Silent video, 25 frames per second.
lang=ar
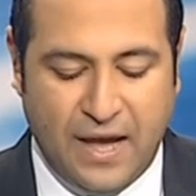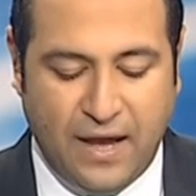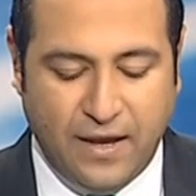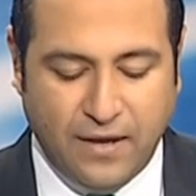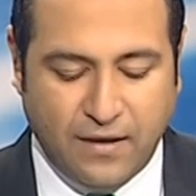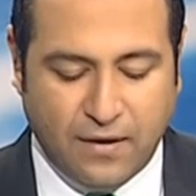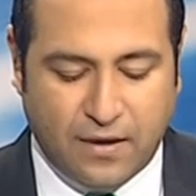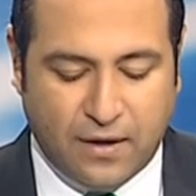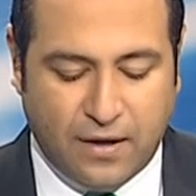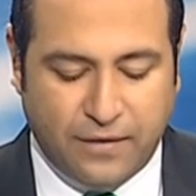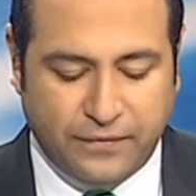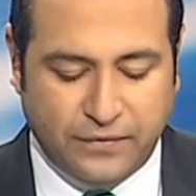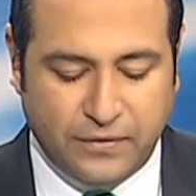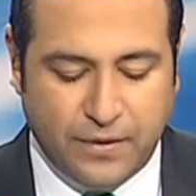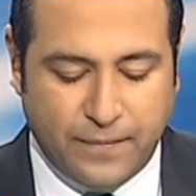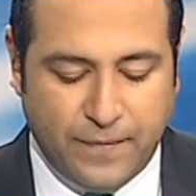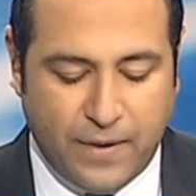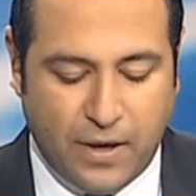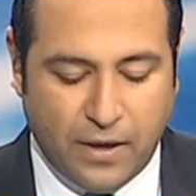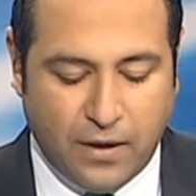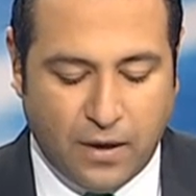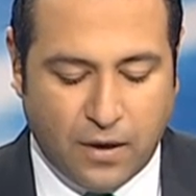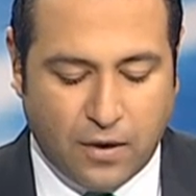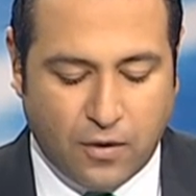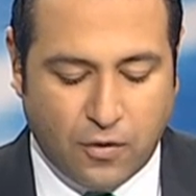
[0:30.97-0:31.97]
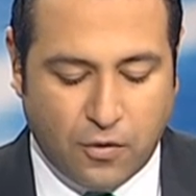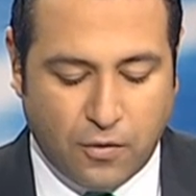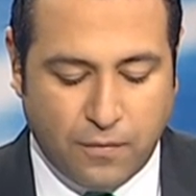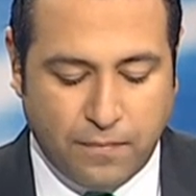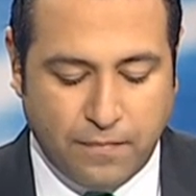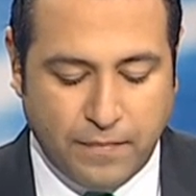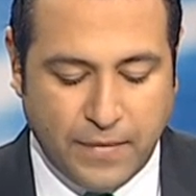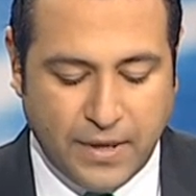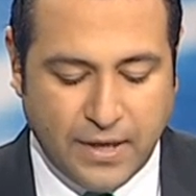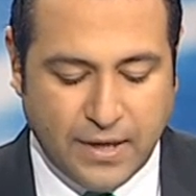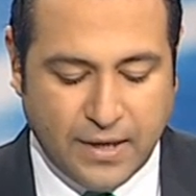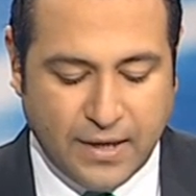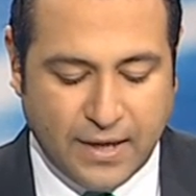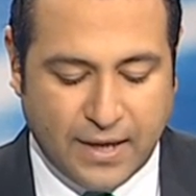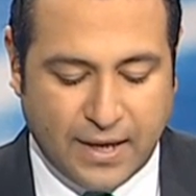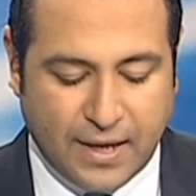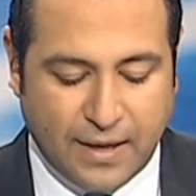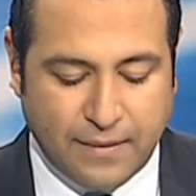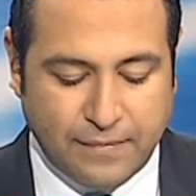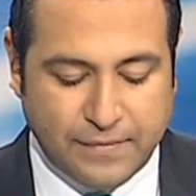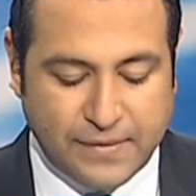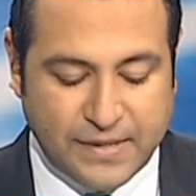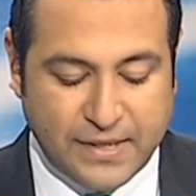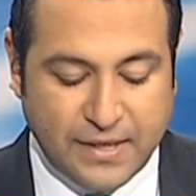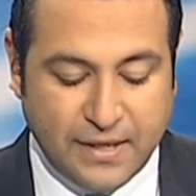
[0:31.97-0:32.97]
أي خفض ما يقرب من
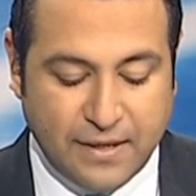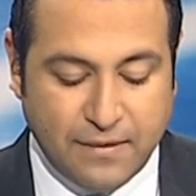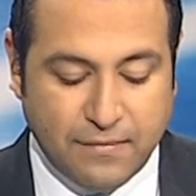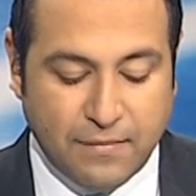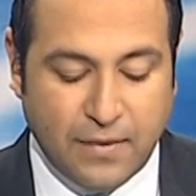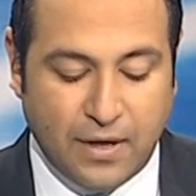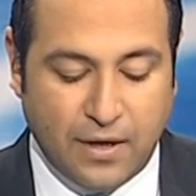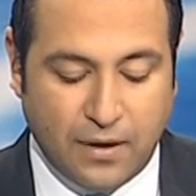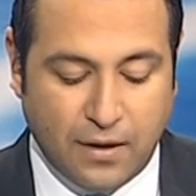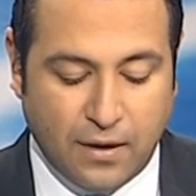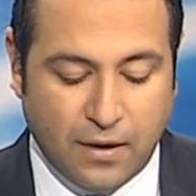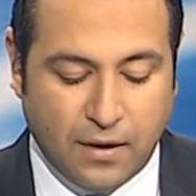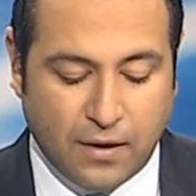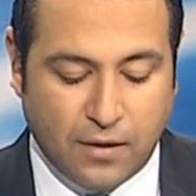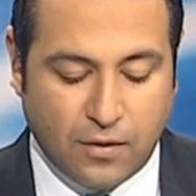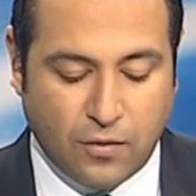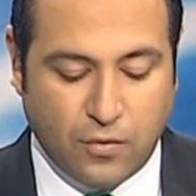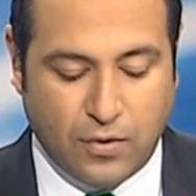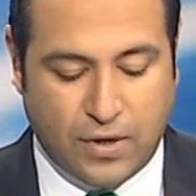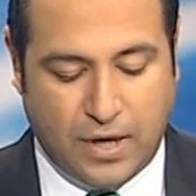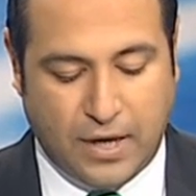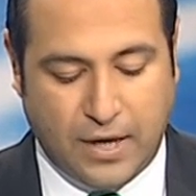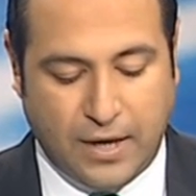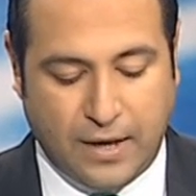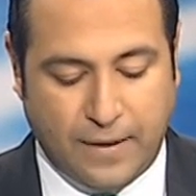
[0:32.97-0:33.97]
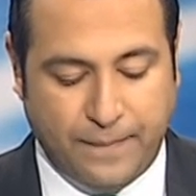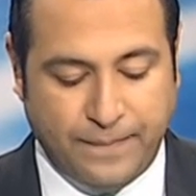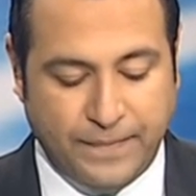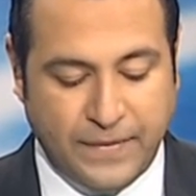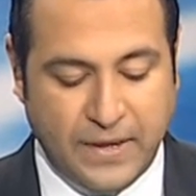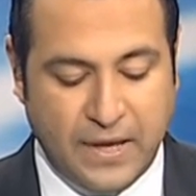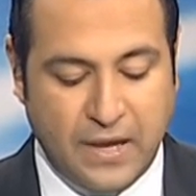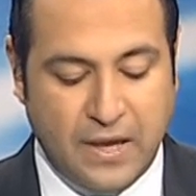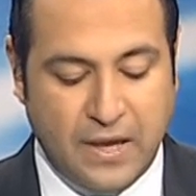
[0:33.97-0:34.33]
50 مليار جنيه